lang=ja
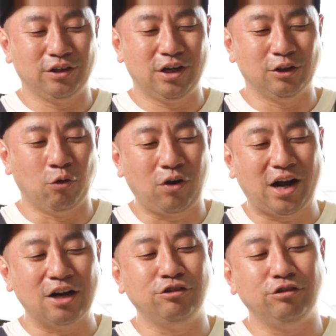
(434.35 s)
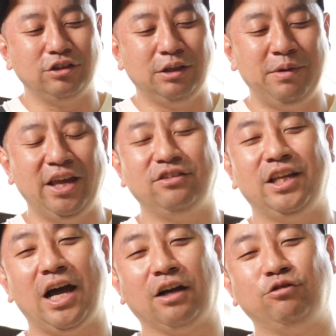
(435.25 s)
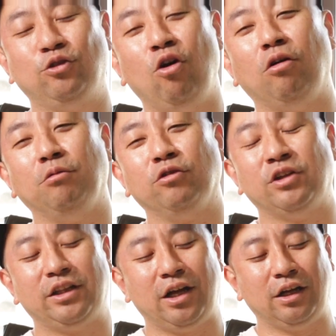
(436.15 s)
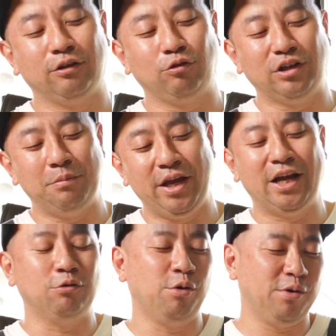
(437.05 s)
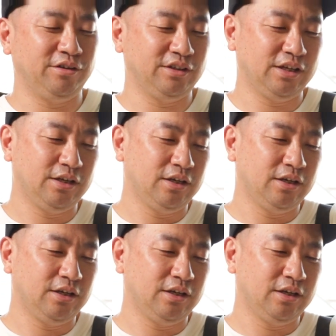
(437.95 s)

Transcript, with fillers: が乗っかるイメージで履くとそんな短足には見えないと思います